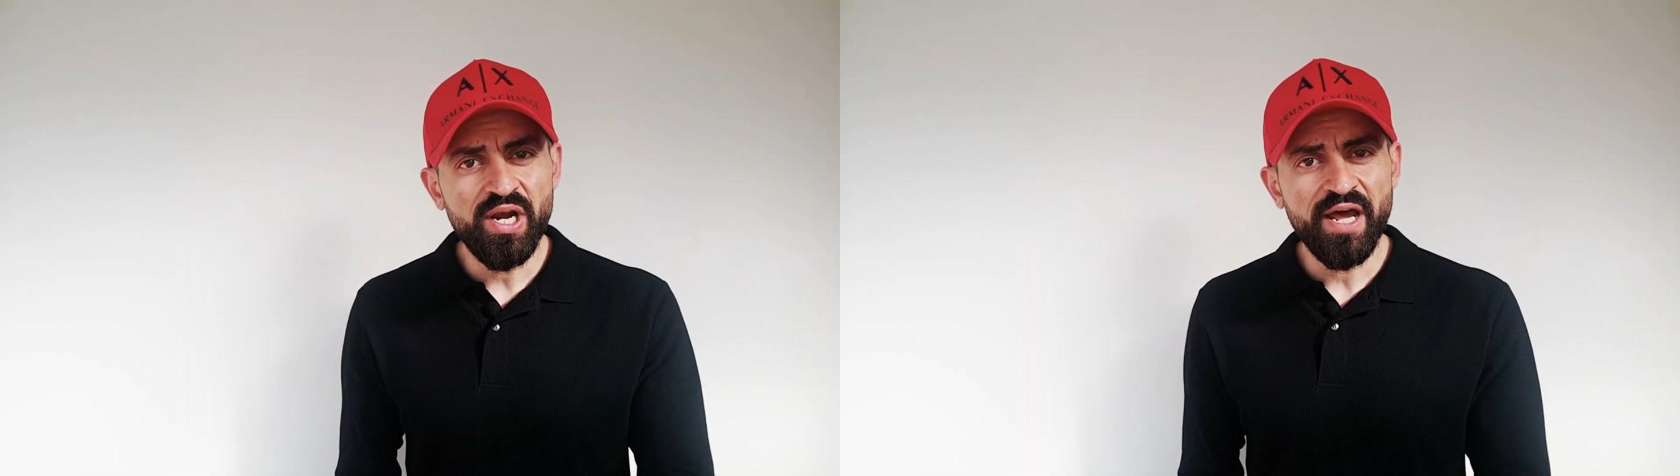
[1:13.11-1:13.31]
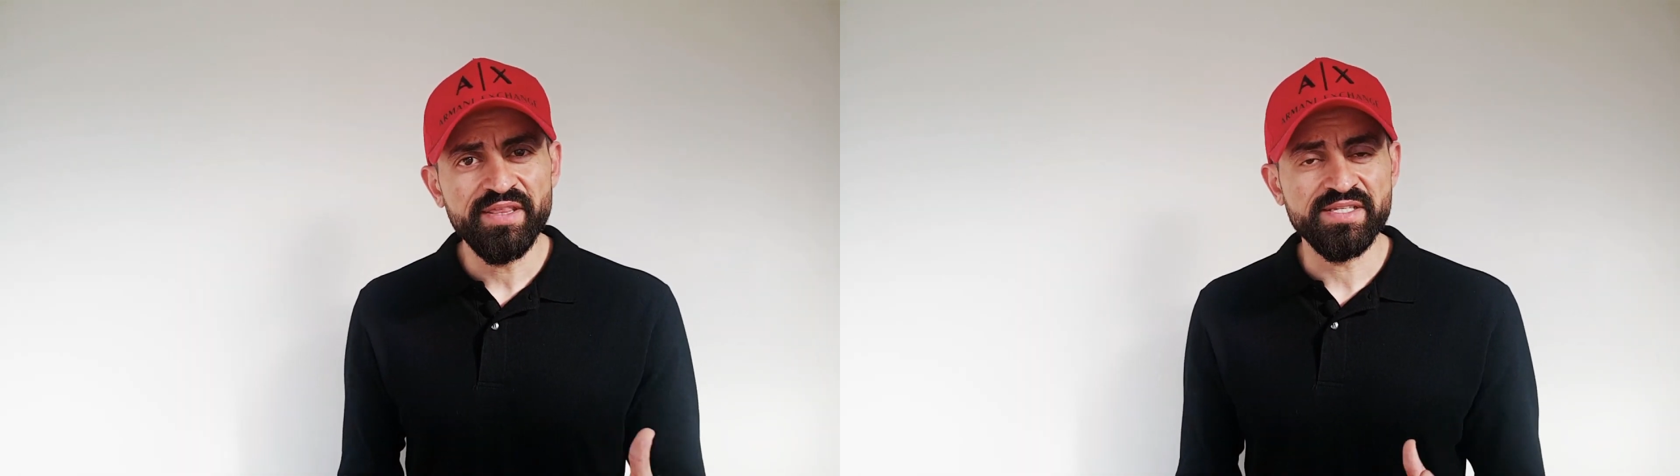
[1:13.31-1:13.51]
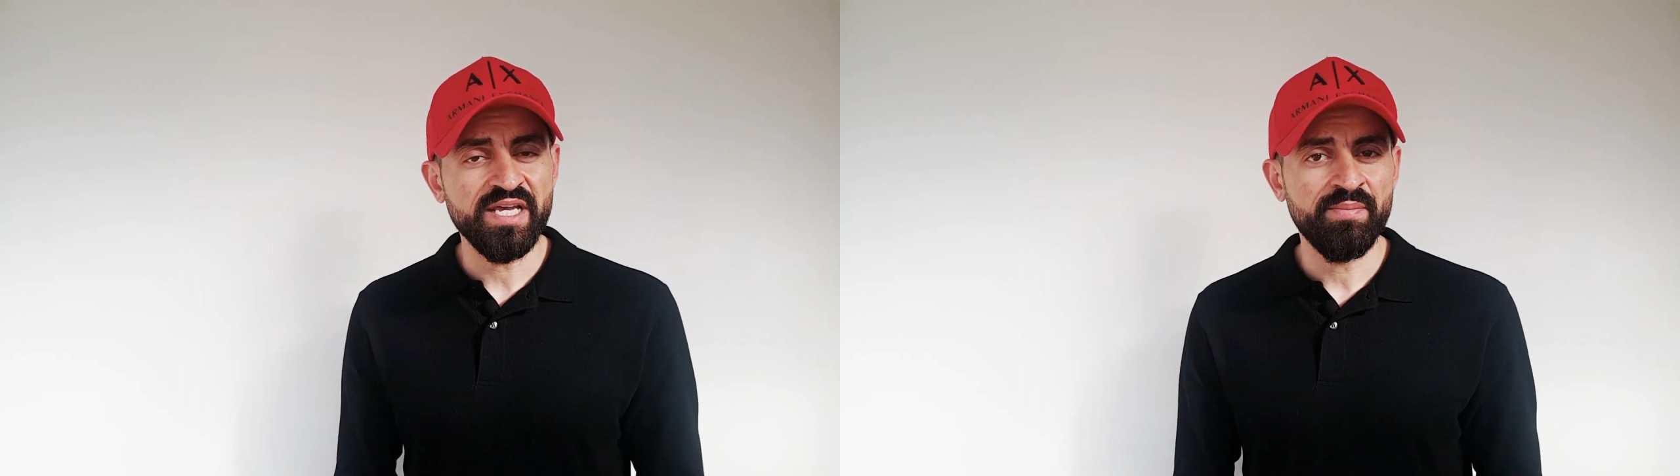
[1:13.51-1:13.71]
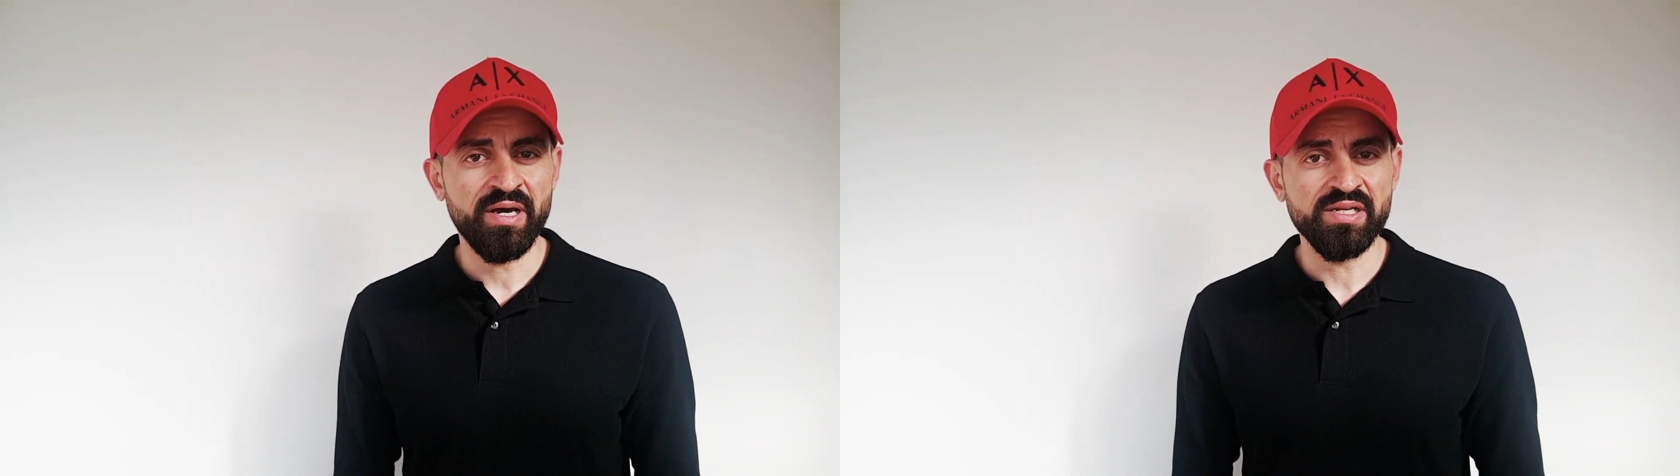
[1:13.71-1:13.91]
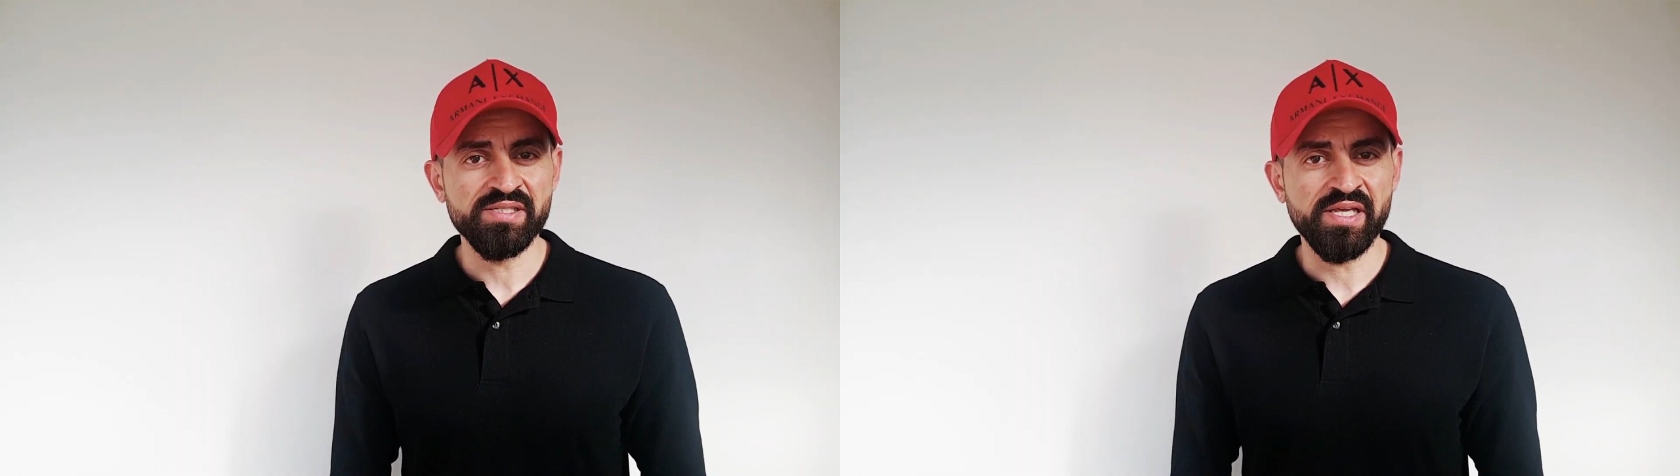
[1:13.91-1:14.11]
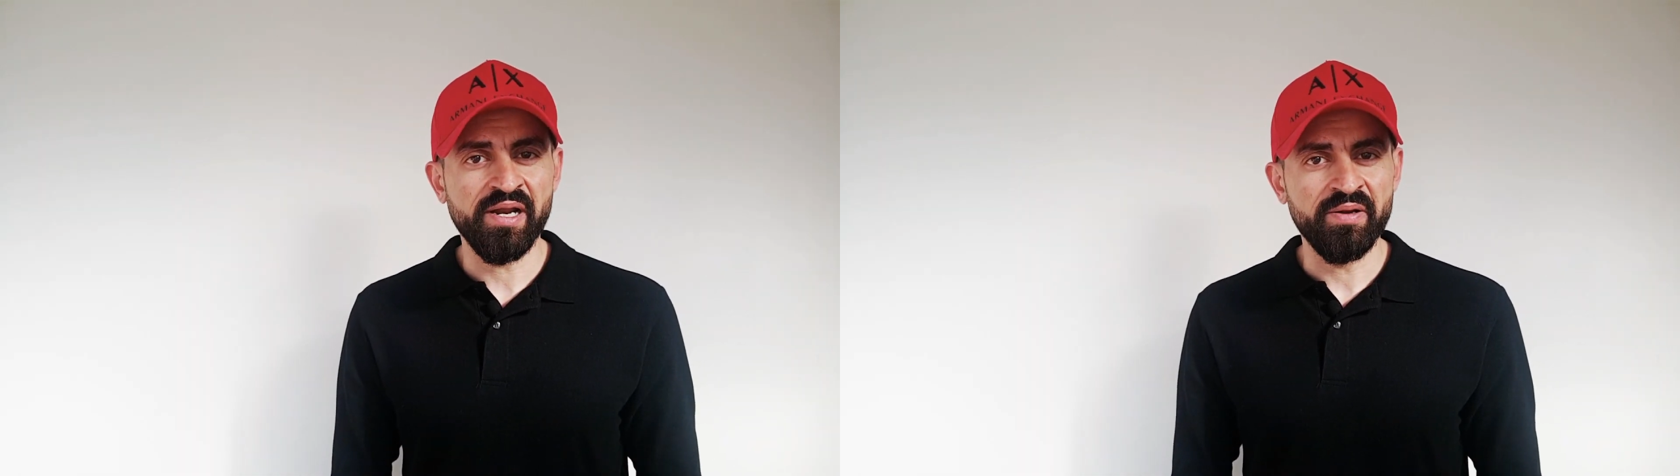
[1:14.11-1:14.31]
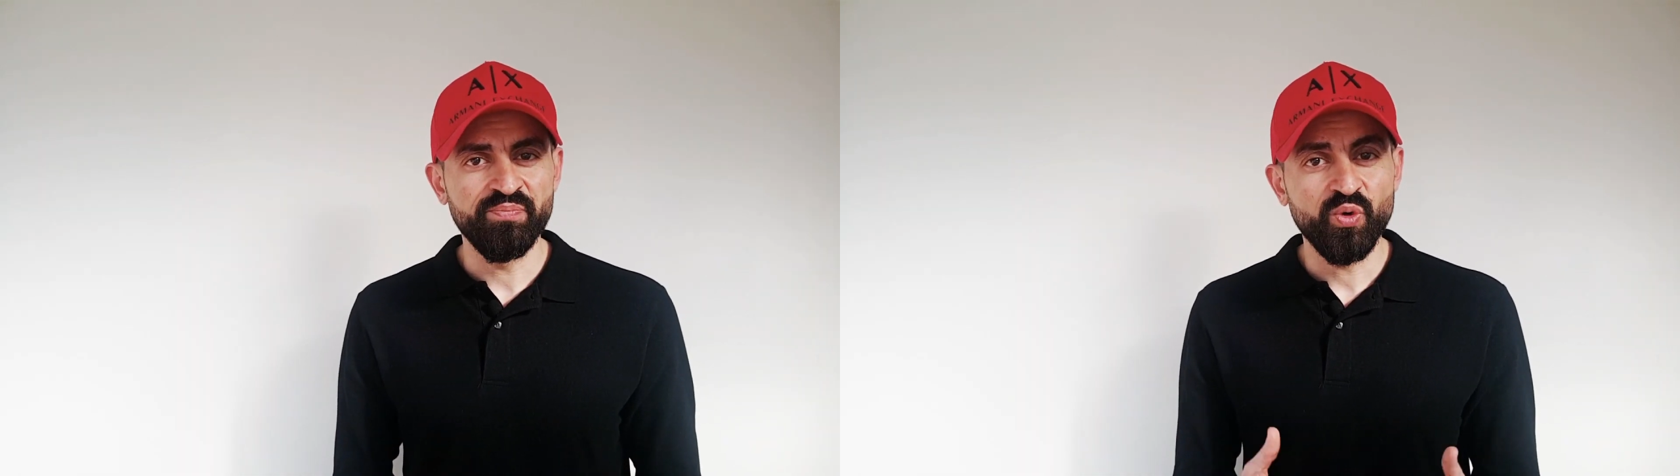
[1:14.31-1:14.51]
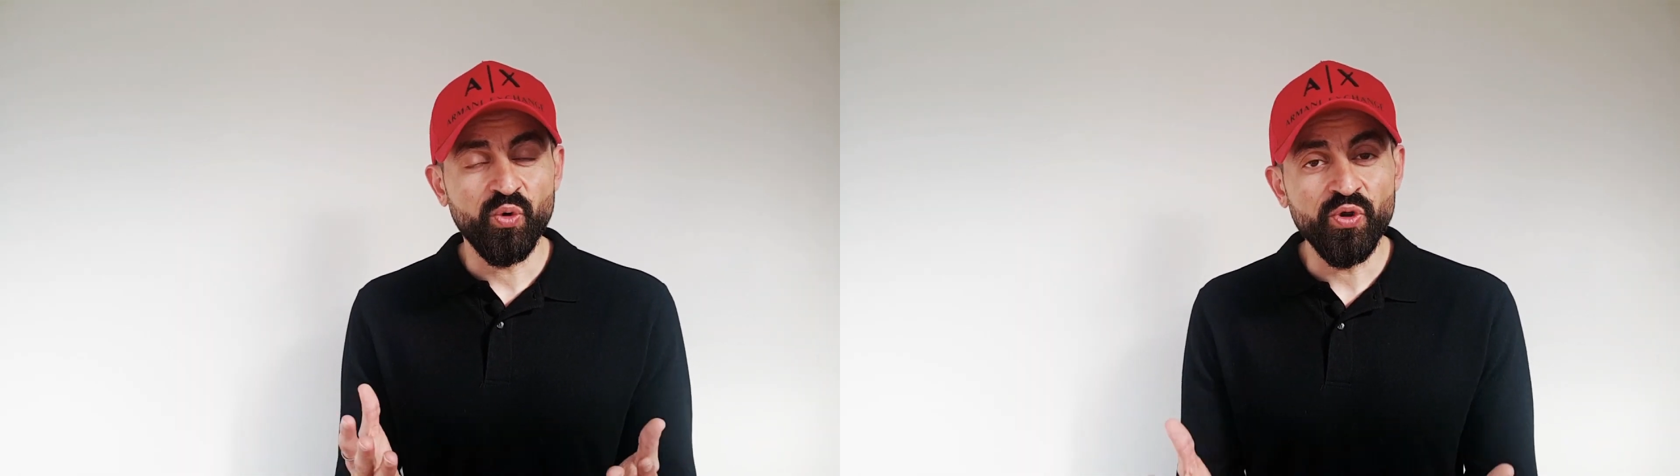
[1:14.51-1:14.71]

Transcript: كل هذه الزحمة على الصلاة